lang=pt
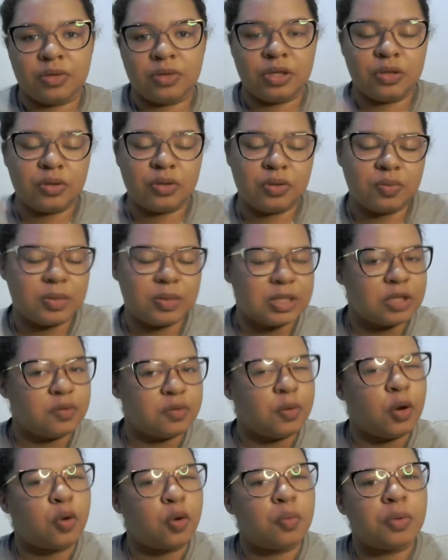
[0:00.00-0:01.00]
Isso se você
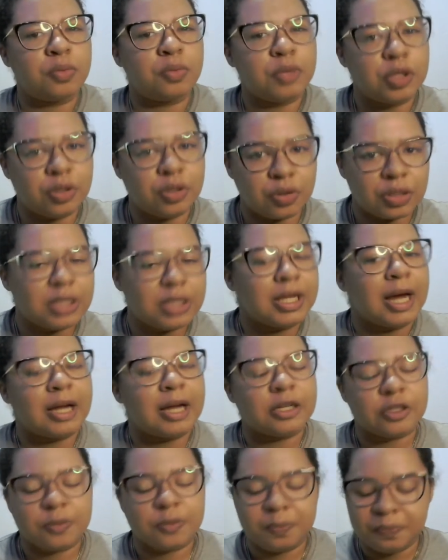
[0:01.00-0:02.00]
tiver alguma
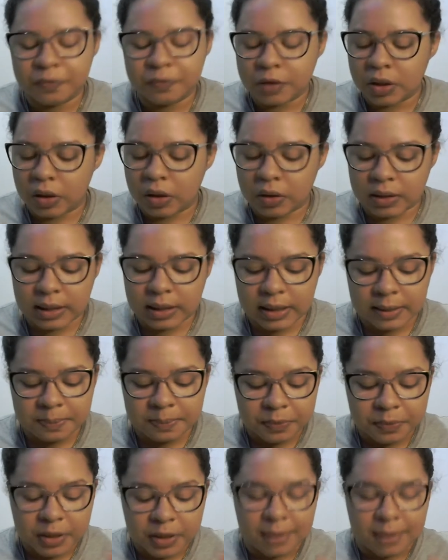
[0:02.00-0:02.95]
mediunidade, ok?